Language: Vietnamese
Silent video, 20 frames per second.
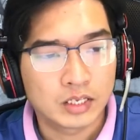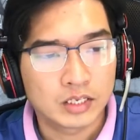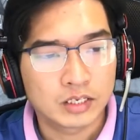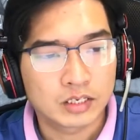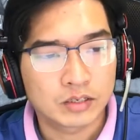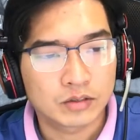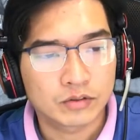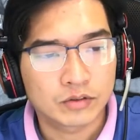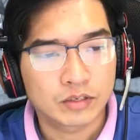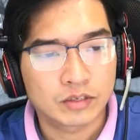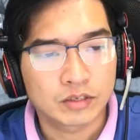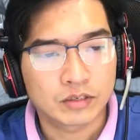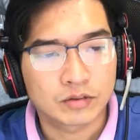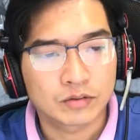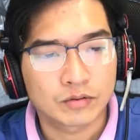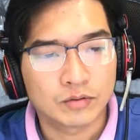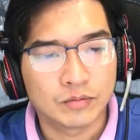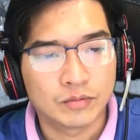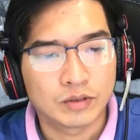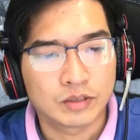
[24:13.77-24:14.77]
Là một
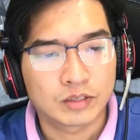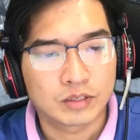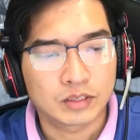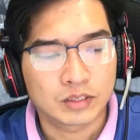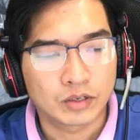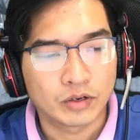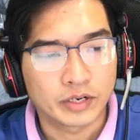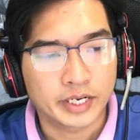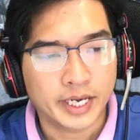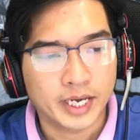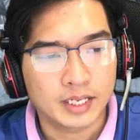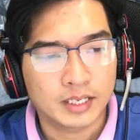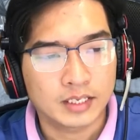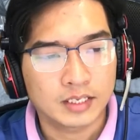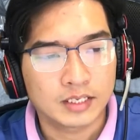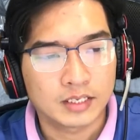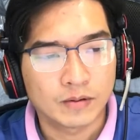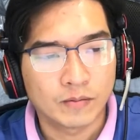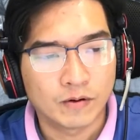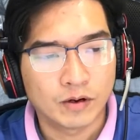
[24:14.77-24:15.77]
cơn gió nữa ùa
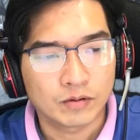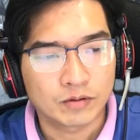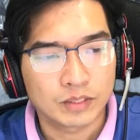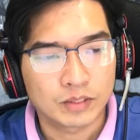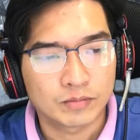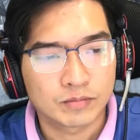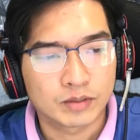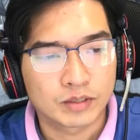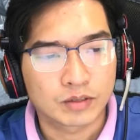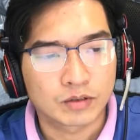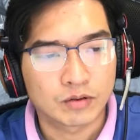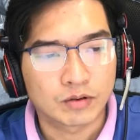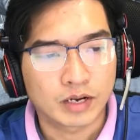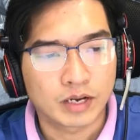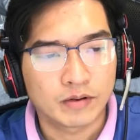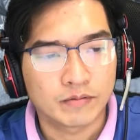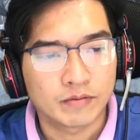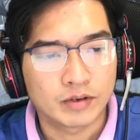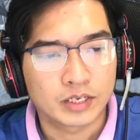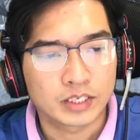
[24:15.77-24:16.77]
vào trong căn phòng
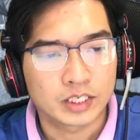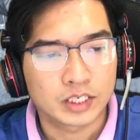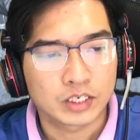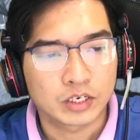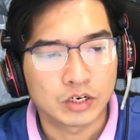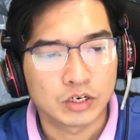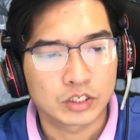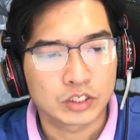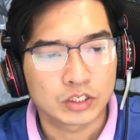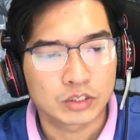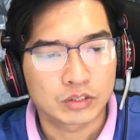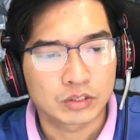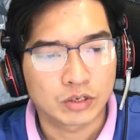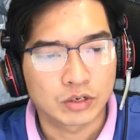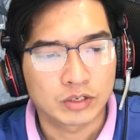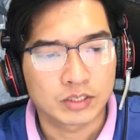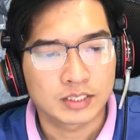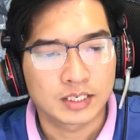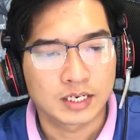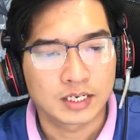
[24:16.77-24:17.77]
làm việc,
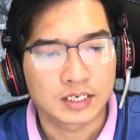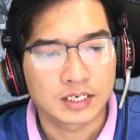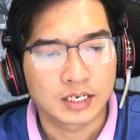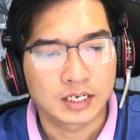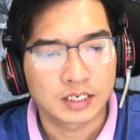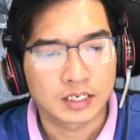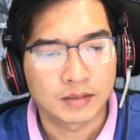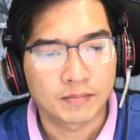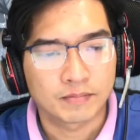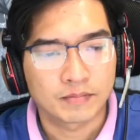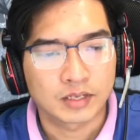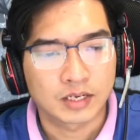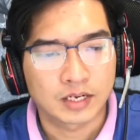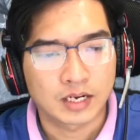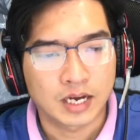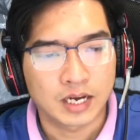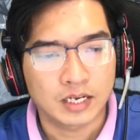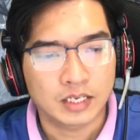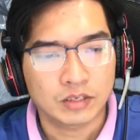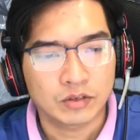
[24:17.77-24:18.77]
luồng gió âm mưu ấy
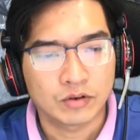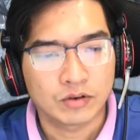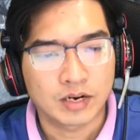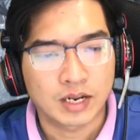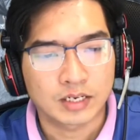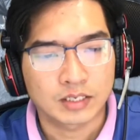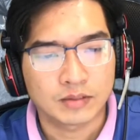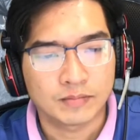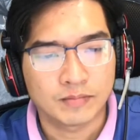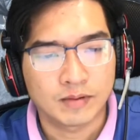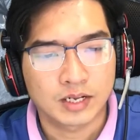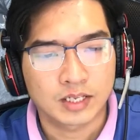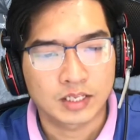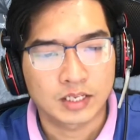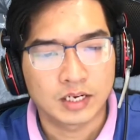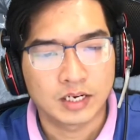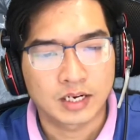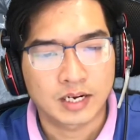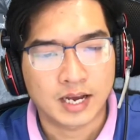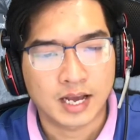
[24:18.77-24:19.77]
hất mái tóc và
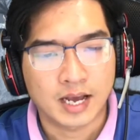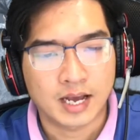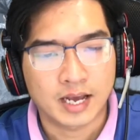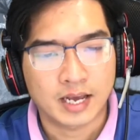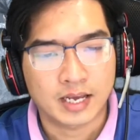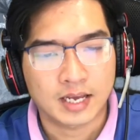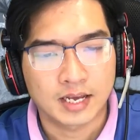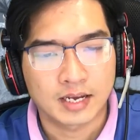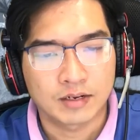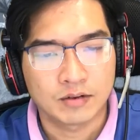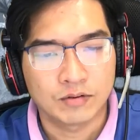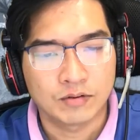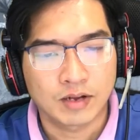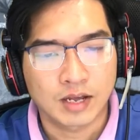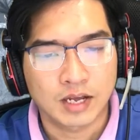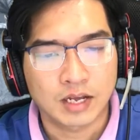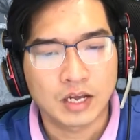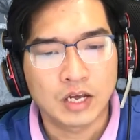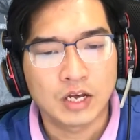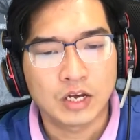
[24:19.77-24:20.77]
tà áo chàm của
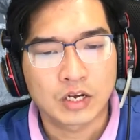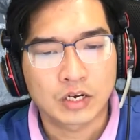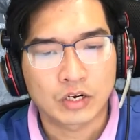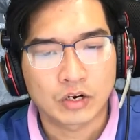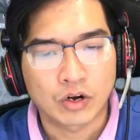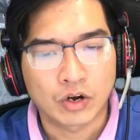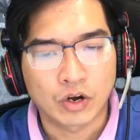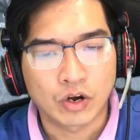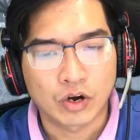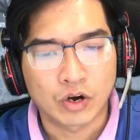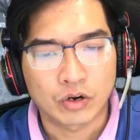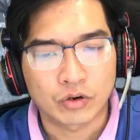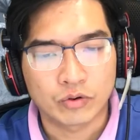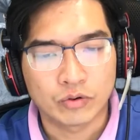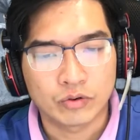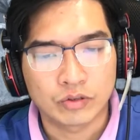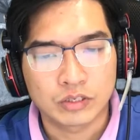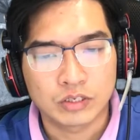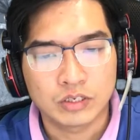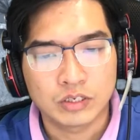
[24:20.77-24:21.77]
bóng người trước cửa.
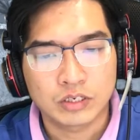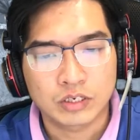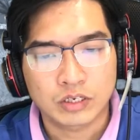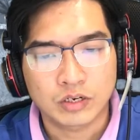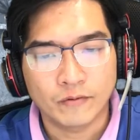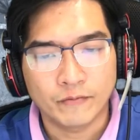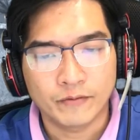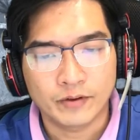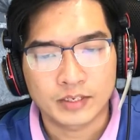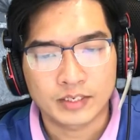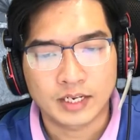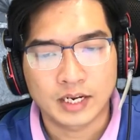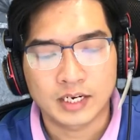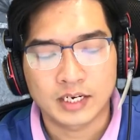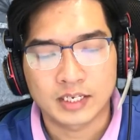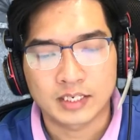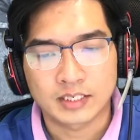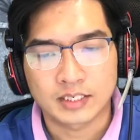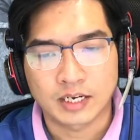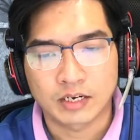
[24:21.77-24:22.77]
Lúc này
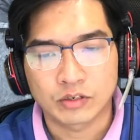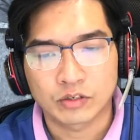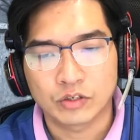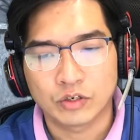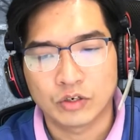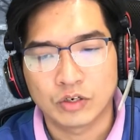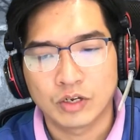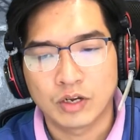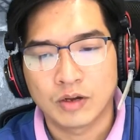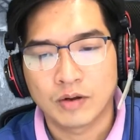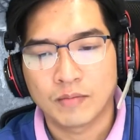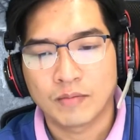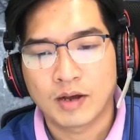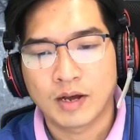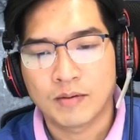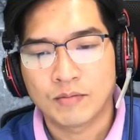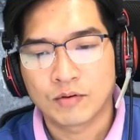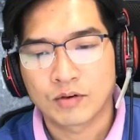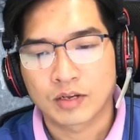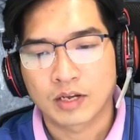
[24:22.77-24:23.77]
đây Bảo mới
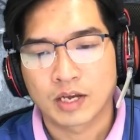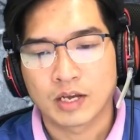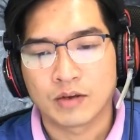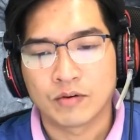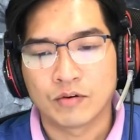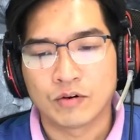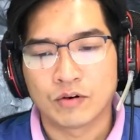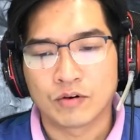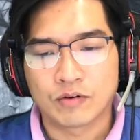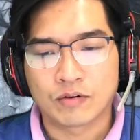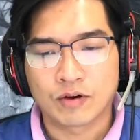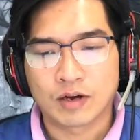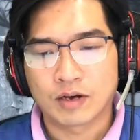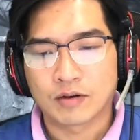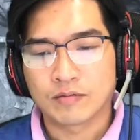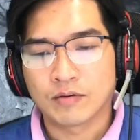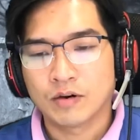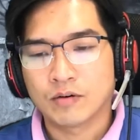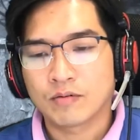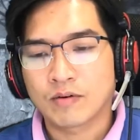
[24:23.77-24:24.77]
dùng mình bất giác bật
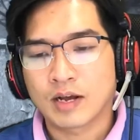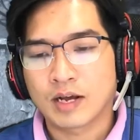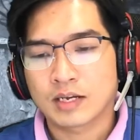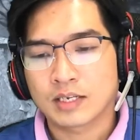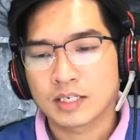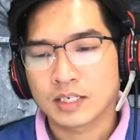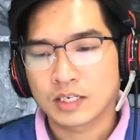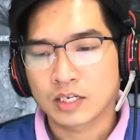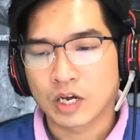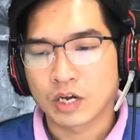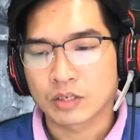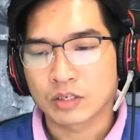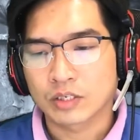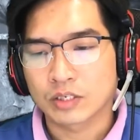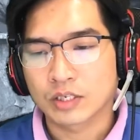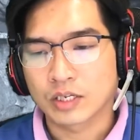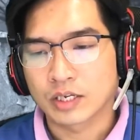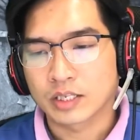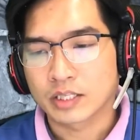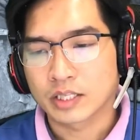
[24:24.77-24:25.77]
lên thành tiếng nói
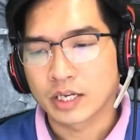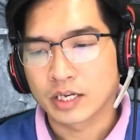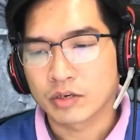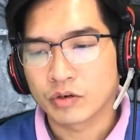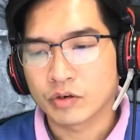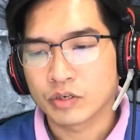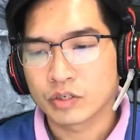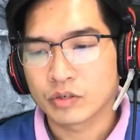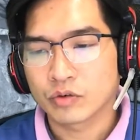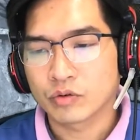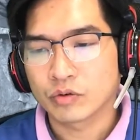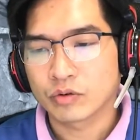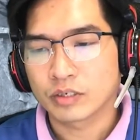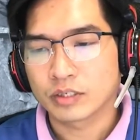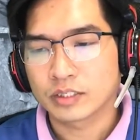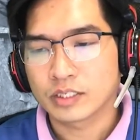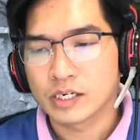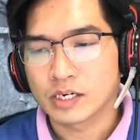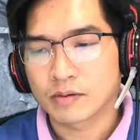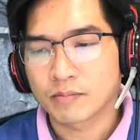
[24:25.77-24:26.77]
tắc nghẹn.
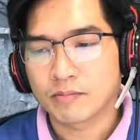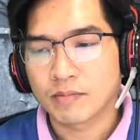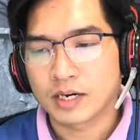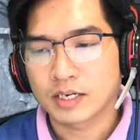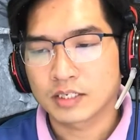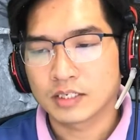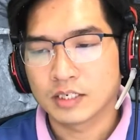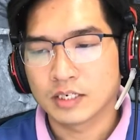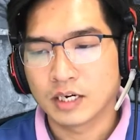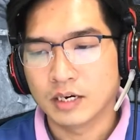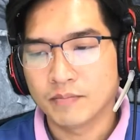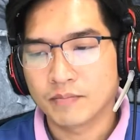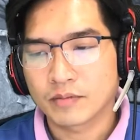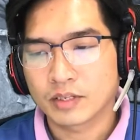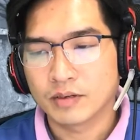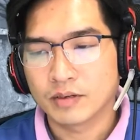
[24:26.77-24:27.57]
Bà, bà, bà Pi.